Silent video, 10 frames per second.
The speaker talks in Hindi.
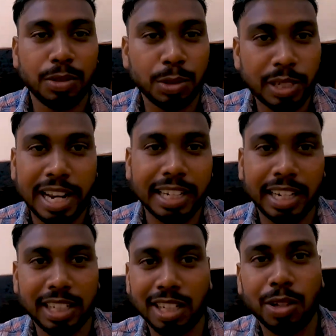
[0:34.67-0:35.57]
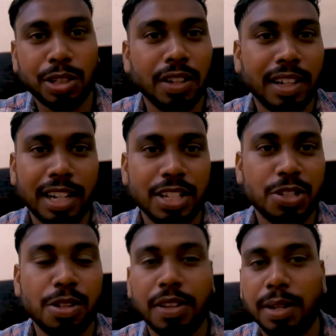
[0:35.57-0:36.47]
को ट्राई करेंगे होटल वगैरह
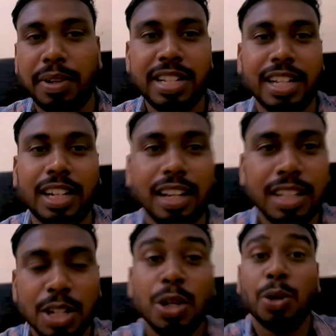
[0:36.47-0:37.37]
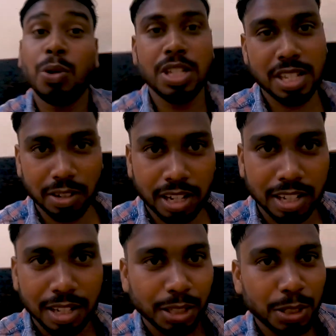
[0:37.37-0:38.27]
रेस्टोरेंट वगैरह में नहीं जाएंगे खाने कोशिश कर
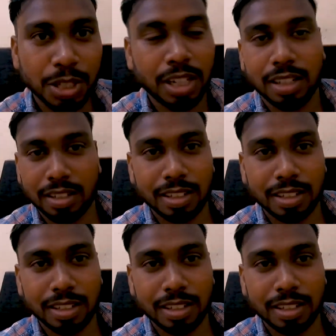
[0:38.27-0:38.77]
कि,